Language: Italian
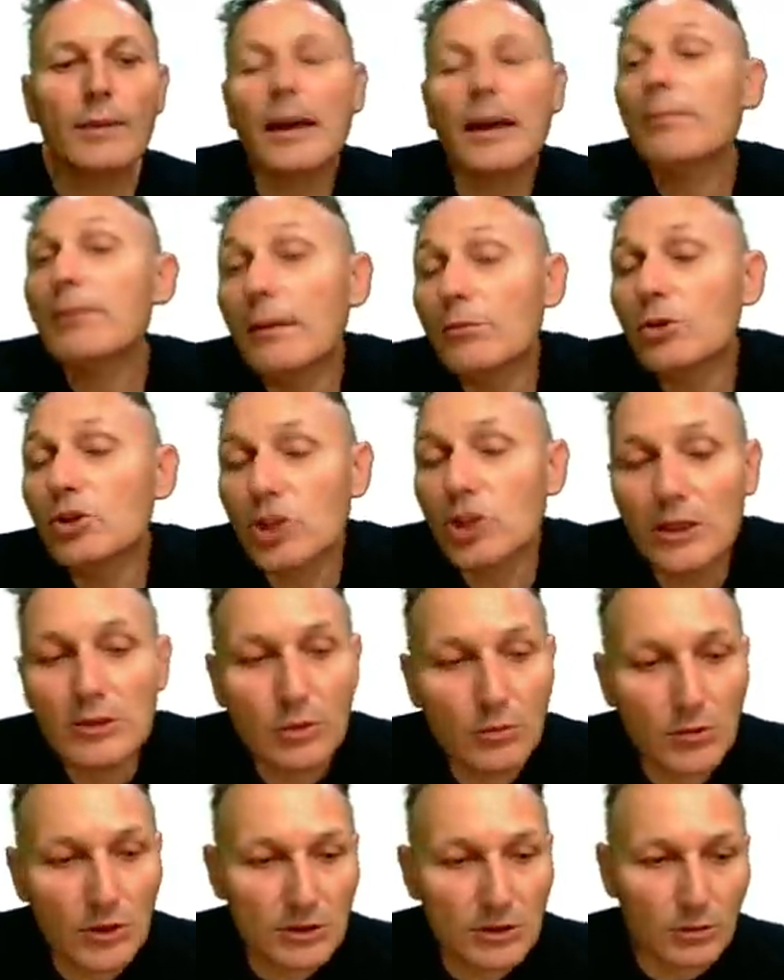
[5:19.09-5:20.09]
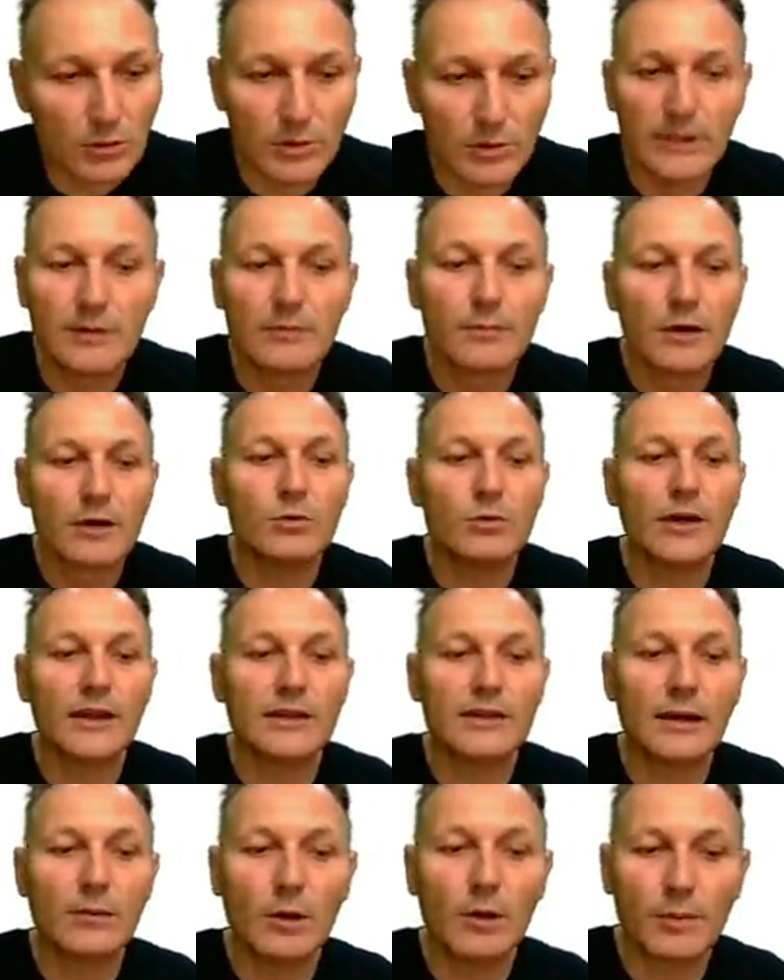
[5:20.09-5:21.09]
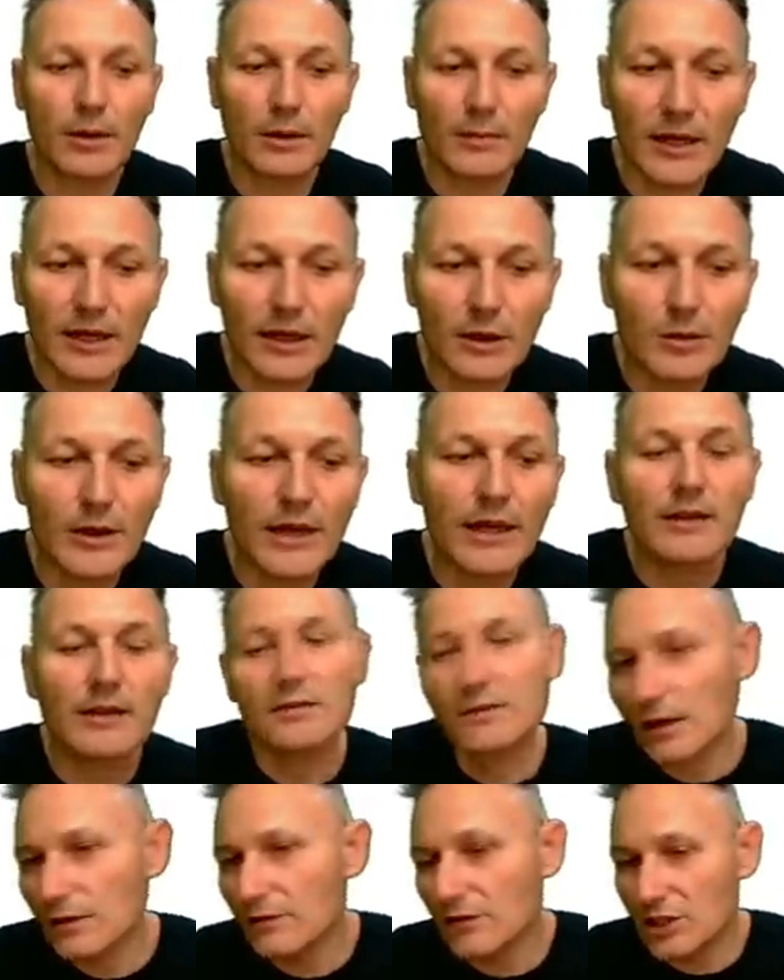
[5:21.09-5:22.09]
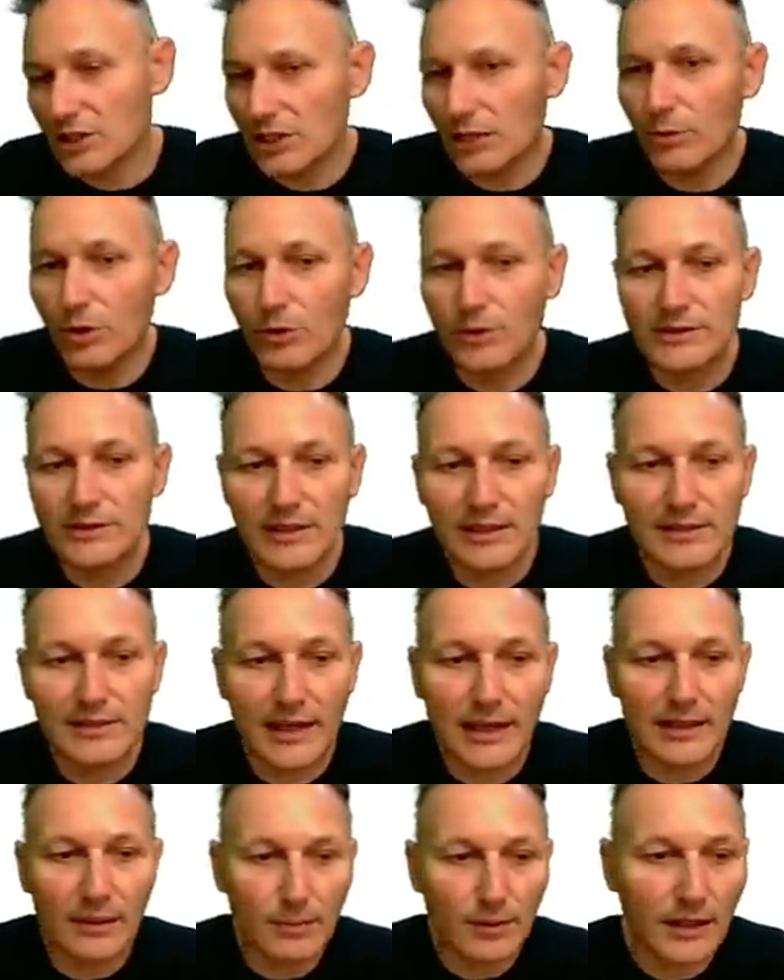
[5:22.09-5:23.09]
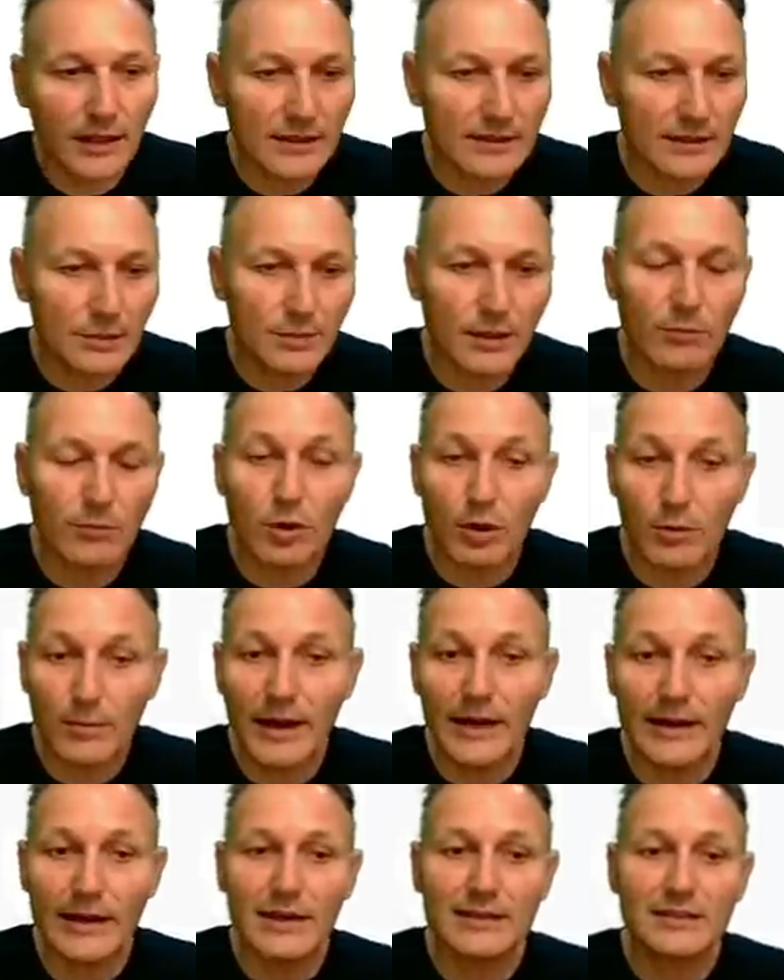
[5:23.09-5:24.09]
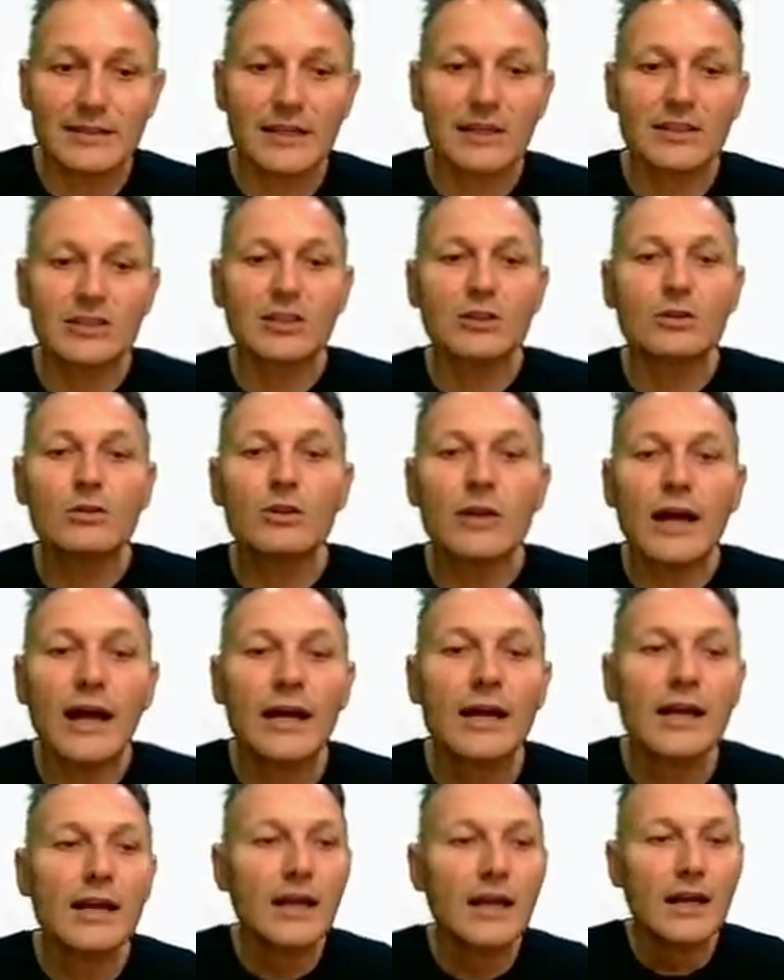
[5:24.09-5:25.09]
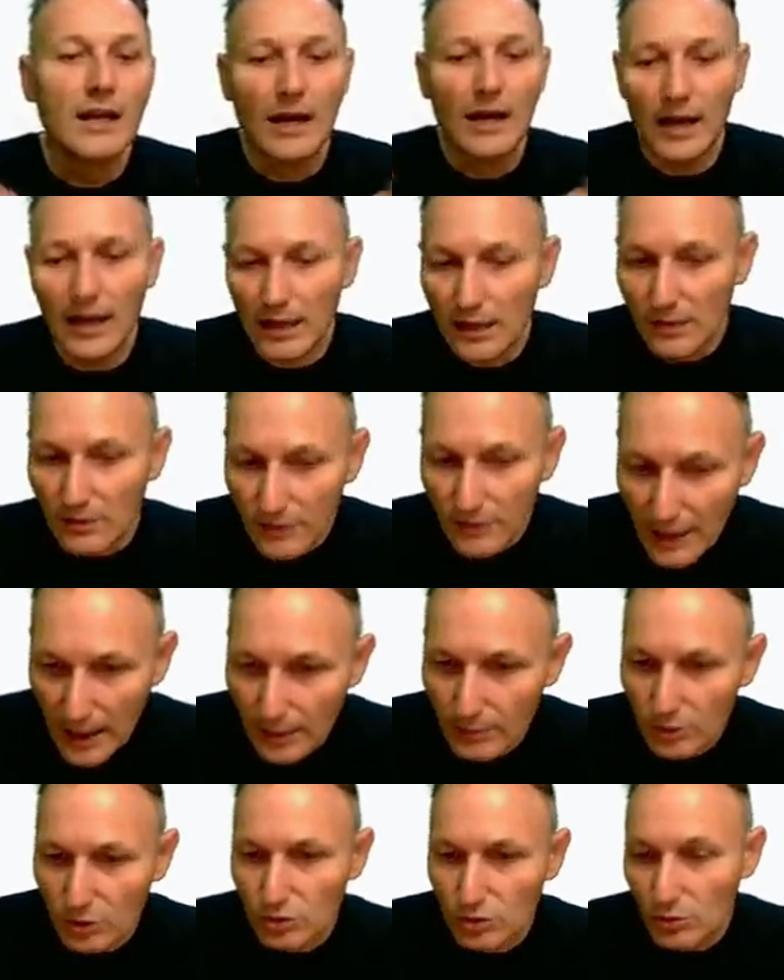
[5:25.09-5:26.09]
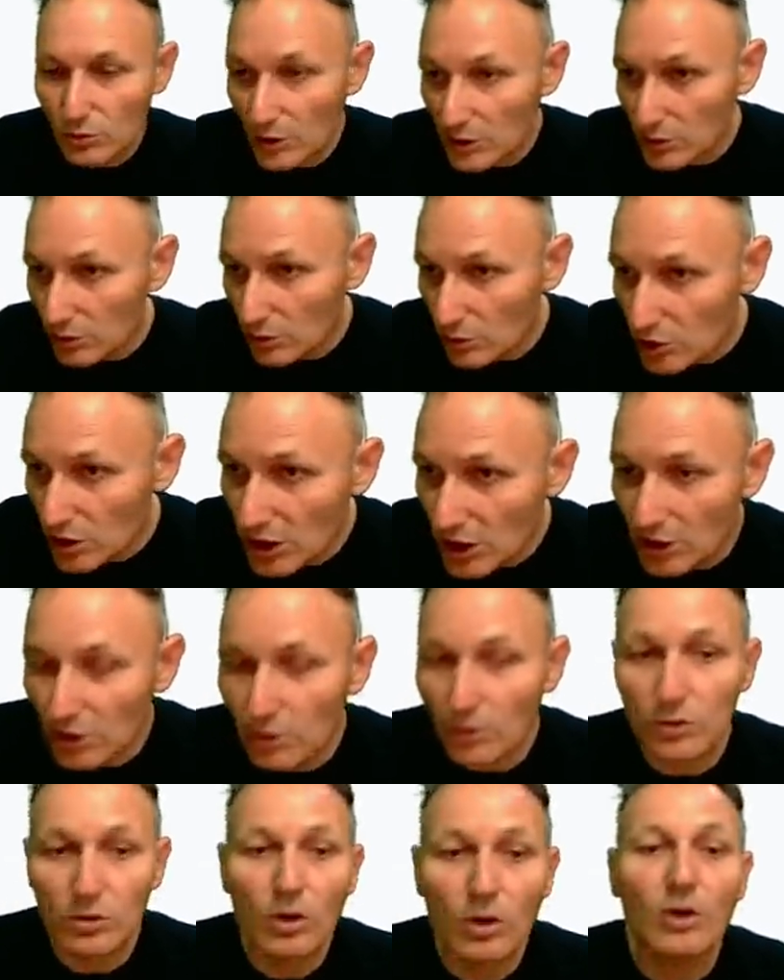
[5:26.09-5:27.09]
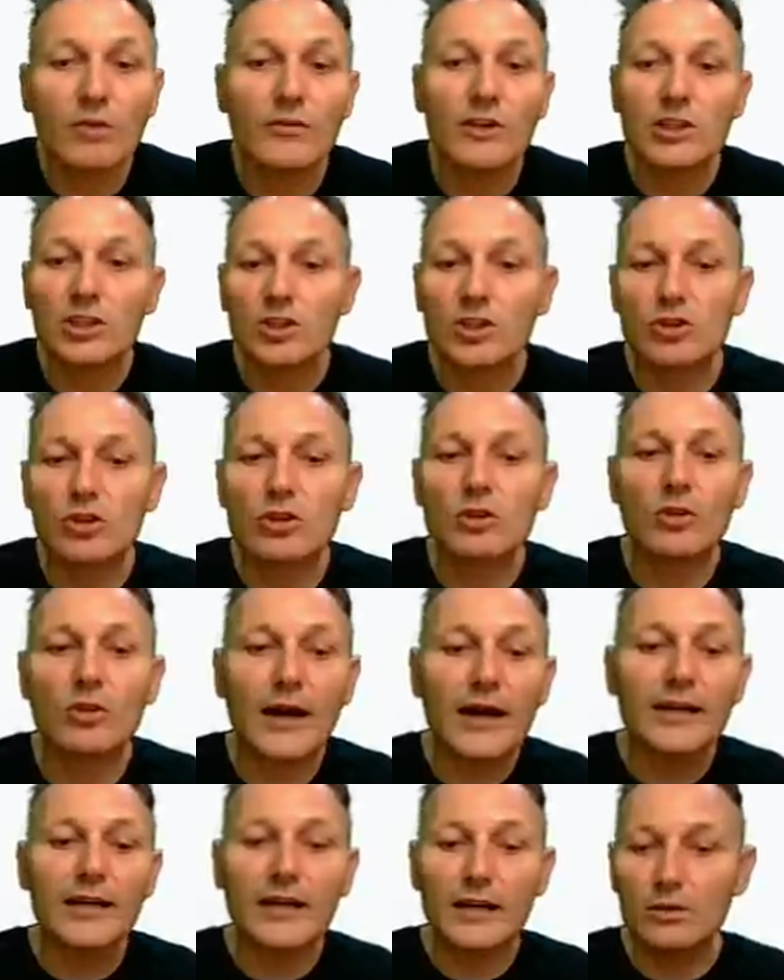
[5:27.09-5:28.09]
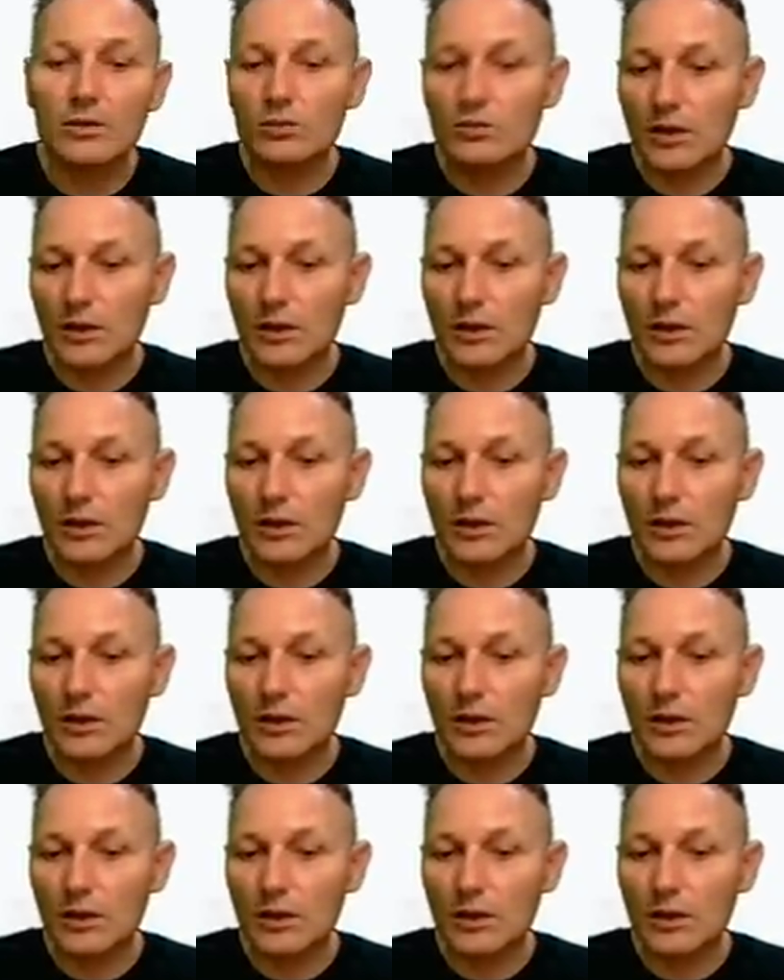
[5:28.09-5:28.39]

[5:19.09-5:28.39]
abbiamo scelto questo qui per cui andiamo a premere qui rifacciamo questa strada perché sappiamo ormai essere sicura arriviamo su questo sito dove ci sono anche tutte